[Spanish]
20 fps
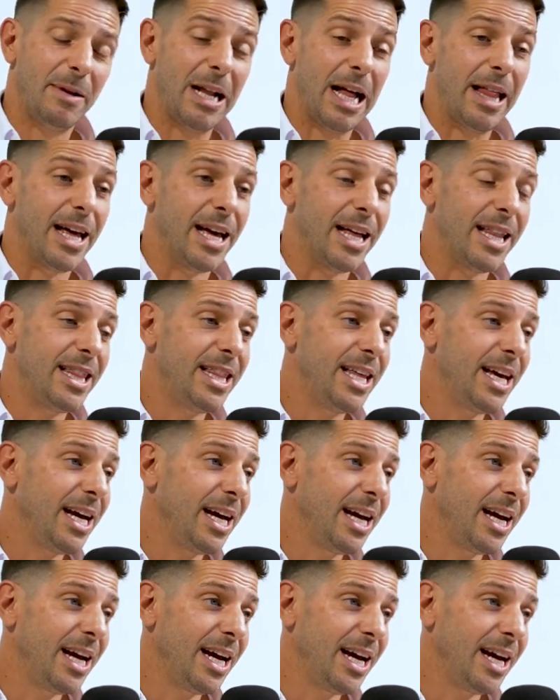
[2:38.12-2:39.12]
Mira,
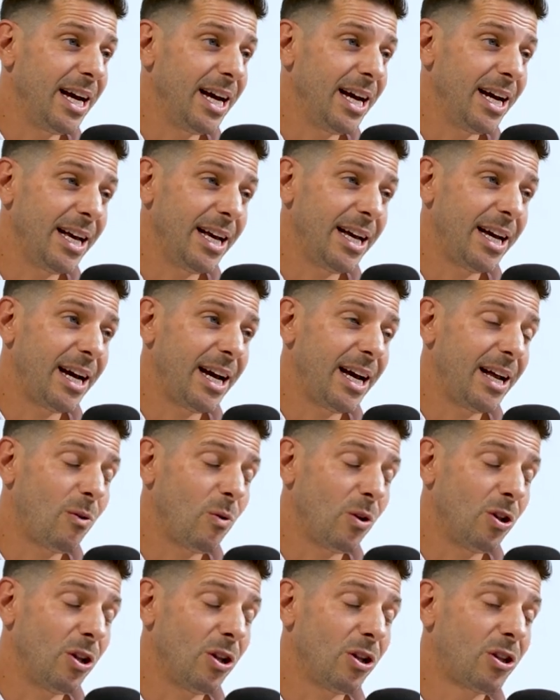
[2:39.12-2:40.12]
de,
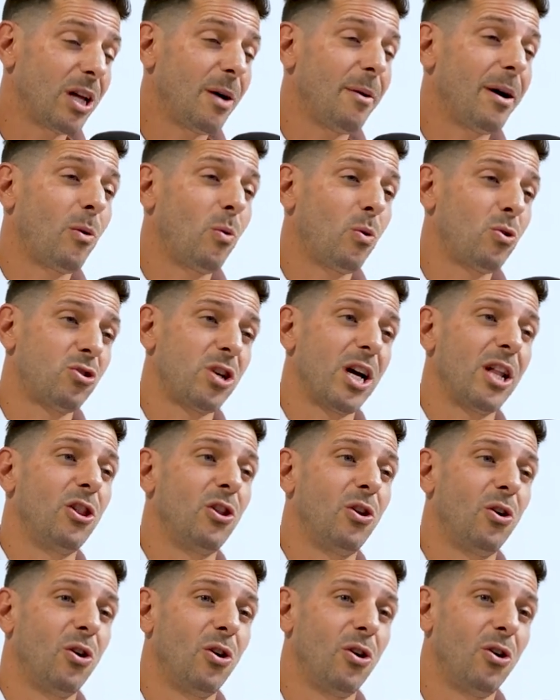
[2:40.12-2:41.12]
eh, cuando estaba
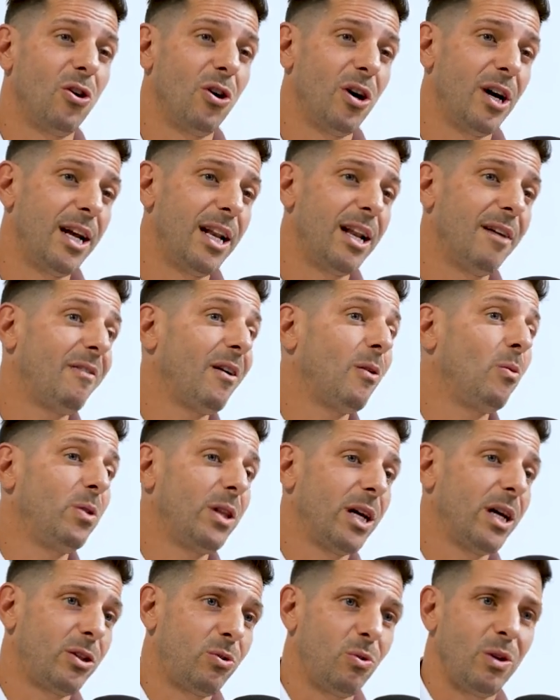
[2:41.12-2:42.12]
cursando en la
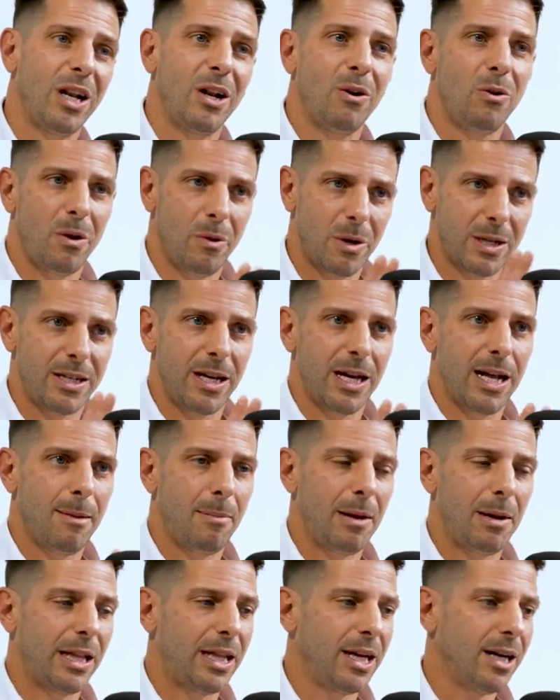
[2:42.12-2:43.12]
facultad, estudié en la Universidad de
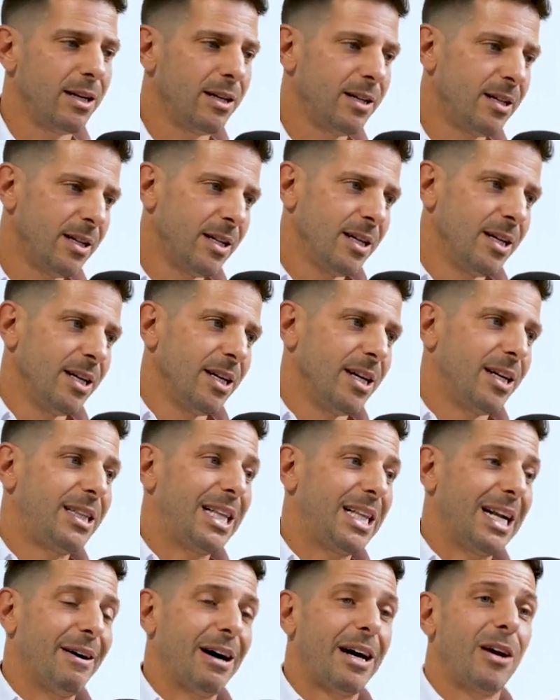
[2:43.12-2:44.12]
La Plata,
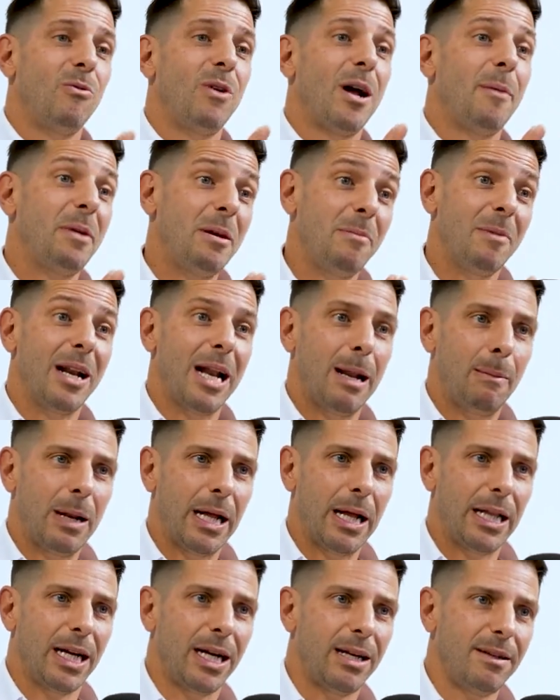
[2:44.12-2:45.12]
trabajé en una pyme en La
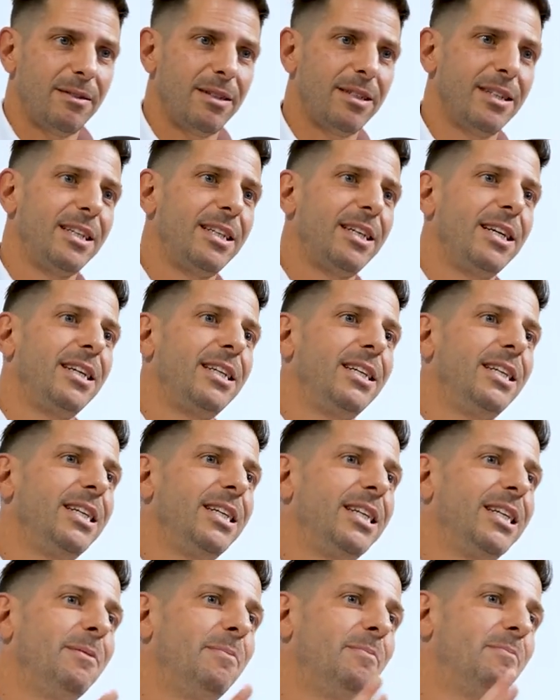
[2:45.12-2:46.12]
Plata
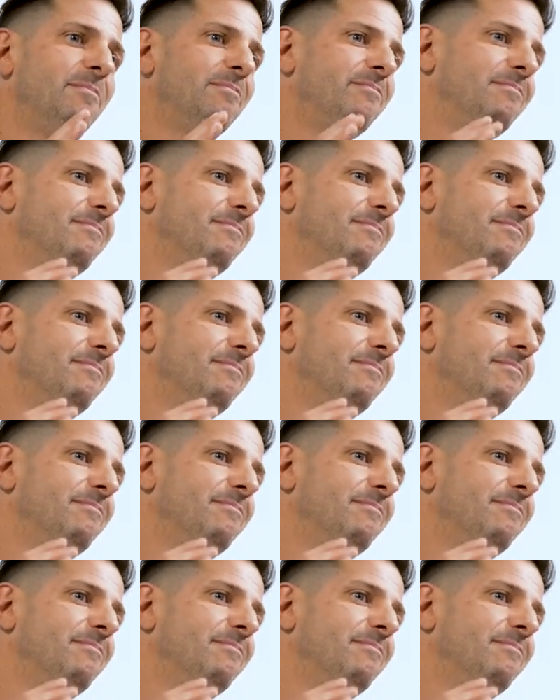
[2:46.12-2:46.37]
y